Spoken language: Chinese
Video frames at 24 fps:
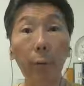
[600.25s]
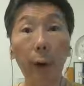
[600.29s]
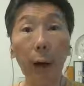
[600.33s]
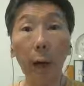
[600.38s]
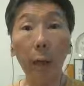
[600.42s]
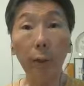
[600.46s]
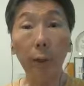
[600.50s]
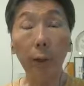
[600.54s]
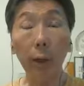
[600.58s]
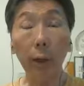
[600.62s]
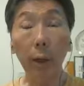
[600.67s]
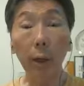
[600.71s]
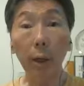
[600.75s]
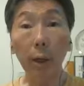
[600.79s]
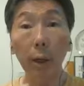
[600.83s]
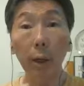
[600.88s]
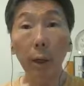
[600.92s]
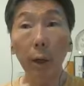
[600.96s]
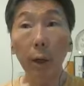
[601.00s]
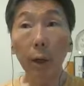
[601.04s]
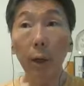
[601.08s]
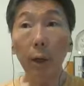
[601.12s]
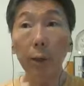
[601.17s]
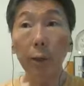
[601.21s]
友发现，
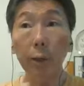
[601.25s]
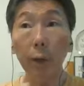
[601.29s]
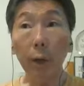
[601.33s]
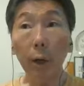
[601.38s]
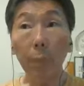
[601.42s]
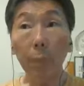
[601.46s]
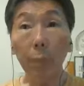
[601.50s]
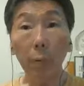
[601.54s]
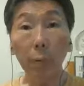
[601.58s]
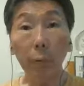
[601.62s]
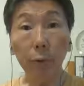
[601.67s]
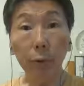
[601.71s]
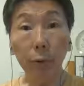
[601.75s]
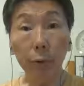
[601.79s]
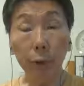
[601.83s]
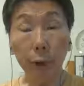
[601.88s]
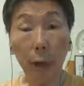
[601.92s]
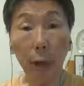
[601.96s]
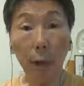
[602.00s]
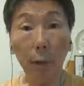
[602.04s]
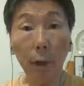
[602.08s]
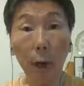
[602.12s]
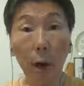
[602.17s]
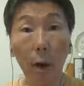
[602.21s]
这部
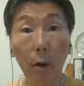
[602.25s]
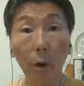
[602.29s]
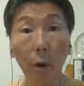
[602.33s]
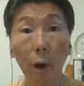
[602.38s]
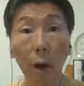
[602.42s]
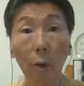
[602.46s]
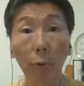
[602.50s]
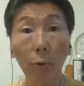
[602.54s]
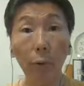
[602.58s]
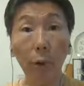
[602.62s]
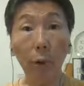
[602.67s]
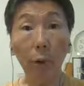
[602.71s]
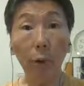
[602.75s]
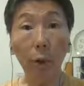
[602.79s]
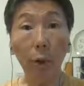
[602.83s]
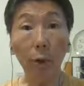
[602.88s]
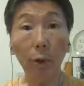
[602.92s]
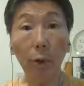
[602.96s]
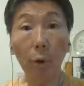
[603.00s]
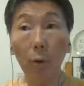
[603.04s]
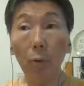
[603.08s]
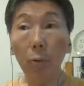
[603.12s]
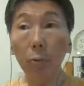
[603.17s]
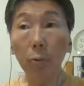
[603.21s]
C N 幺幺
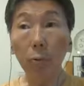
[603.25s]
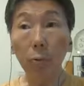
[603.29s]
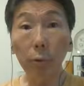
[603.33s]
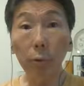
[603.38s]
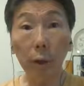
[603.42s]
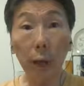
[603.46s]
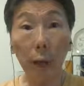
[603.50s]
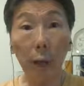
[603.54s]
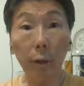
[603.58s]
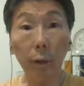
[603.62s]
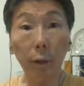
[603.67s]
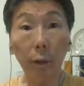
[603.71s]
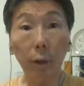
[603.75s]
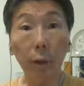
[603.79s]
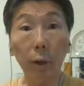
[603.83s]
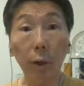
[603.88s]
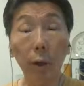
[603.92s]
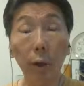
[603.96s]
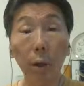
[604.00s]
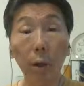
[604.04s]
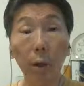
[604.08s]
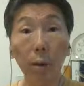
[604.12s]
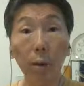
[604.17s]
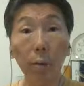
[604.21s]
的勇虎战
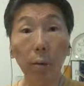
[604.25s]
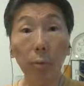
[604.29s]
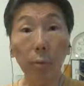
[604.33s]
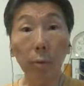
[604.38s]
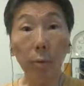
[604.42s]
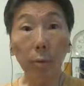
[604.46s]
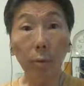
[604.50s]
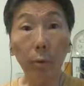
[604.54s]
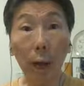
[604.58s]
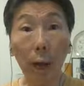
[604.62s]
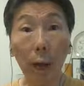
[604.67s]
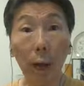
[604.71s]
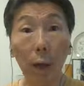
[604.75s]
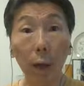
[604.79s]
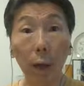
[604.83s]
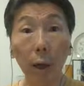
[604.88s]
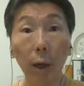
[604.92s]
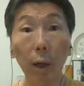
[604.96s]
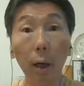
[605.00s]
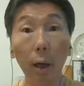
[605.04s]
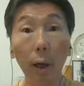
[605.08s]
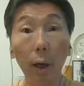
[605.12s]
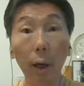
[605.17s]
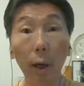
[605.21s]
车，在
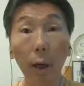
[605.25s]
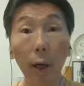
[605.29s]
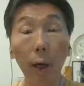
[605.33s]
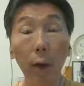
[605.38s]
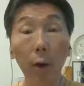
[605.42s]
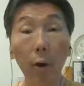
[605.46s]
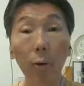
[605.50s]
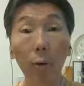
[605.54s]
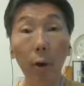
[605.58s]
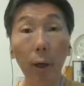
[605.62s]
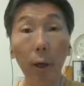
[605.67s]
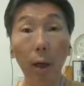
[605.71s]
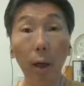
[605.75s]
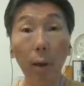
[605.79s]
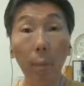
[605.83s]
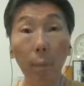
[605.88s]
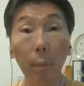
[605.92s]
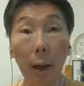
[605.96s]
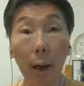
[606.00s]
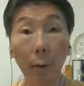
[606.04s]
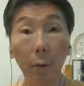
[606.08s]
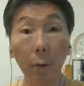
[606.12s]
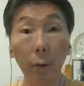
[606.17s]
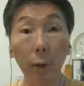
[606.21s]
二零一六年的
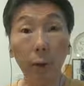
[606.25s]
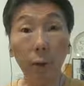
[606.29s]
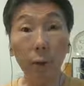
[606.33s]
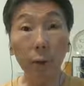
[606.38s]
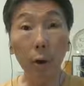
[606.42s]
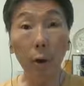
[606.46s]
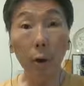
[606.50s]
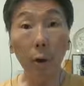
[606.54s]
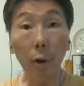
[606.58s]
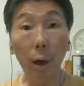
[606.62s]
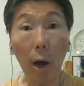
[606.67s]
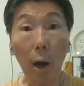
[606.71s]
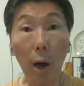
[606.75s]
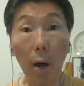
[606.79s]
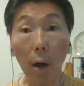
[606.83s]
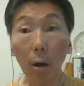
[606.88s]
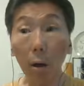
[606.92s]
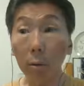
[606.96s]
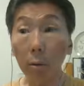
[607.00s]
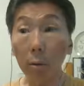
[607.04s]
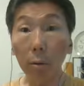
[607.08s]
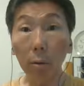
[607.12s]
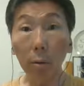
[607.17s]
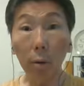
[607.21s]
八月十六
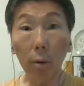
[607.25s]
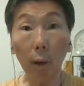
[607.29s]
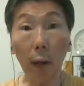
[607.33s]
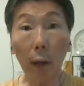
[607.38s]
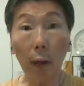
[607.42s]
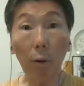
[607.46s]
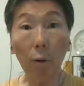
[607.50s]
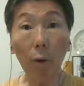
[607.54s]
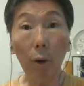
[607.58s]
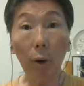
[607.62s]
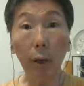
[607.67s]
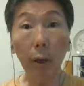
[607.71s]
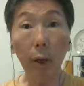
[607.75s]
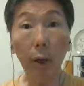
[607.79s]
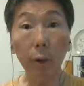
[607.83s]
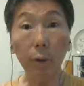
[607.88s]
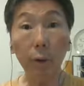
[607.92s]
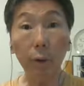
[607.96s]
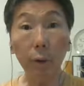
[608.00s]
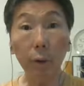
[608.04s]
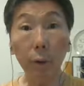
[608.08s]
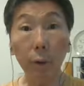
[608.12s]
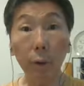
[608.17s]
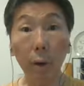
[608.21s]
号开光
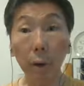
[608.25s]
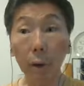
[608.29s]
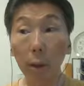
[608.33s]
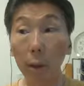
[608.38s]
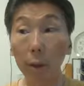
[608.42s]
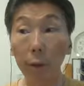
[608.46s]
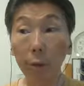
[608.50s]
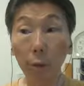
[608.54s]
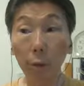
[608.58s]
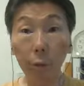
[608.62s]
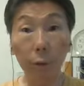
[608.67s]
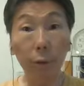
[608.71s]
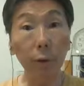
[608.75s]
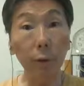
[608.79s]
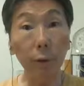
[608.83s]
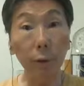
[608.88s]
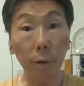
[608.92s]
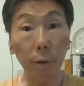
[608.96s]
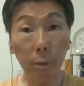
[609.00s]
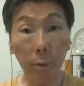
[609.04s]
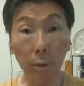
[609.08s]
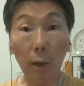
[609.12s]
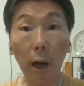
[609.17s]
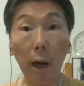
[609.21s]
演习，也就
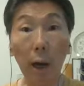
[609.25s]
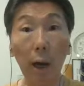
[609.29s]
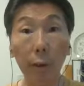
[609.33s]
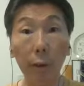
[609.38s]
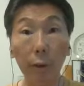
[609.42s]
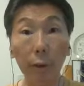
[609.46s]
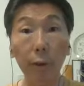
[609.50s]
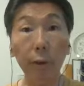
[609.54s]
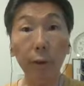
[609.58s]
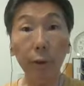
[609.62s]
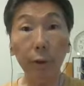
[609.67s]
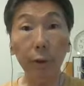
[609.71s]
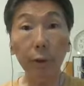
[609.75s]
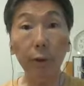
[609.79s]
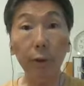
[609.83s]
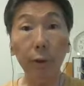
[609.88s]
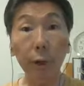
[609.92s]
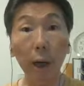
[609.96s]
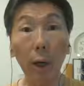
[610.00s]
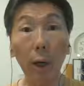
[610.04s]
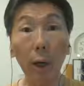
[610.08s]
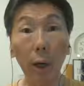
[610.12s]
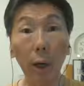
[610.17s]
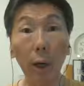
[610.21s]
是大概这个期
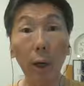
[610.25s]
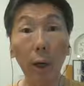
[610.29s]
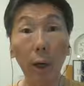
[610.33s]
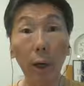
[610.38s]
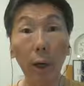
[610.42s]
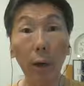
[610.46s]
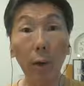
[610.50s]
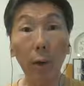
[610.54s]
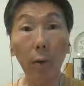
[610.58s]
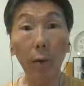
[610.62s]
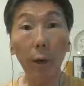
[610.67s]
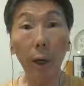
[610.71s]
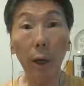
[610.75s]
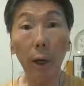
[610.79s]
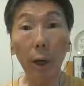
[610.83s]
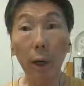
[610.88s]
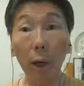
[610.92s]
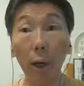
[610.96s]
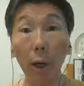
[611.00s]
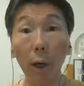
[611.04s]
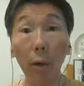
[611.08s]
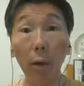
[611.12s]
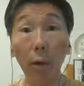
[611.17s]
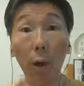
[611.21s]
间，二零一六年。
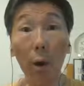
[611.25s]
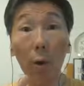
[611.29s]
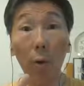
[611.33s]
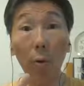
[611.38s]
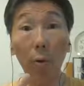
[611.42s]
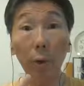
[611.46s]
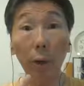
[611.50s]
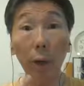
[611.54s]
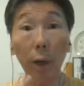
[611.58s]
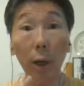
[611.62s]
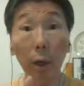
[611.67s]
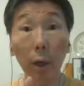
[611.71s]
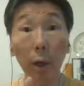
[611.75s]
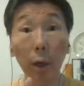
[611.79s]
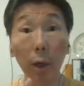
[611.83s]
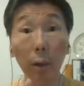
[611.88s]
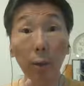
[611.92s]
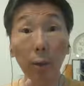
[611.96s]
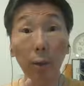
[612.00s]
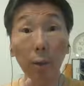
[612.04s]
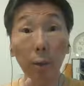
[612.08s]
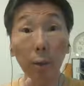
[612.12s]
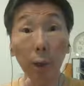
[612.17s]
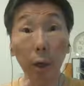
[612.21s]
同一
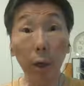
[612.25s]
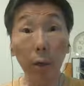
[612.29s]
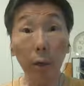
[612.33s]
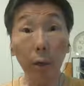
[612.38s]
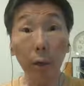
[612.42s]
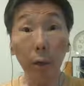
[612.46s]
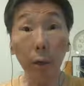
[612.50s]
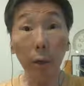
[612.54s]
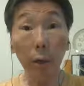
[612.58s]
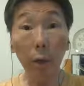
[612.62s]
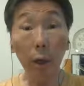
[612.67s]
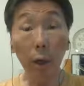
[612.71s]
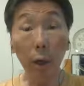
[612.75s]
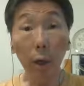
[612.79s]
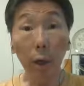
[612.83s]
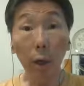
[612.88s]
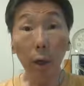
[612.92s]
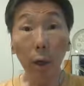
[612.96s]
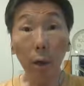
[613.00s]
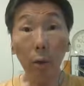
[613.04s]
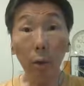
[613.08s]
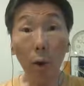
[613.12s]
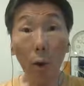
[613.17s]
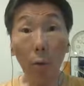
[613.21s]
个车型，
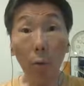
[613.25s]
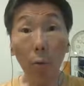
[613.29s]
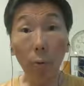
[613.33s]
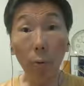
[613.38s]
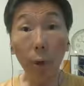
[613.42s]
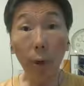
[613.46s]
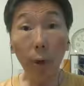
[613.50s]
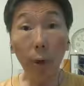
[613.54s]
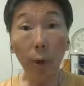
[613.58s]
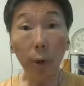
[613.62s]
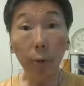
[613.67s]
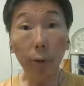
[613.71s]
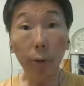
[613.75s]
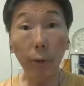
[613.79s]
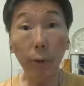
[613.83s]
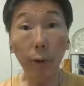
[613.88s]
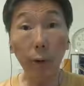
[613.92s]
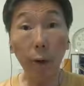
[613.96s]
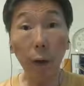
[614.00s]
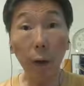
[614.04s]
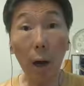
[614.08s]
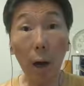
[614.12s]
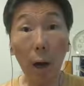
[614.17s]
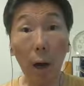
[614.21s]
同一个
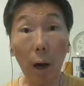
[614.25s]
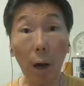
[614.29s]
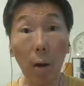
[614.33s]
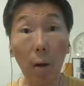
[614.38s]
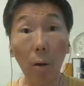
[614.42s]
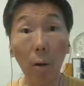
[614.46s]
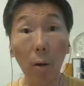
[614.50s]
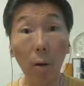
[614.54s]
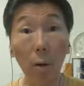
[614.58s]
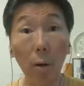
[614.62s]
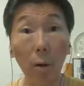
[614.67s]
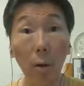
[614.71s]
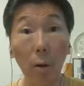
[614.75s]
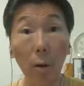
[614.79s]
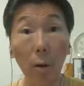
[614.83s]
车号，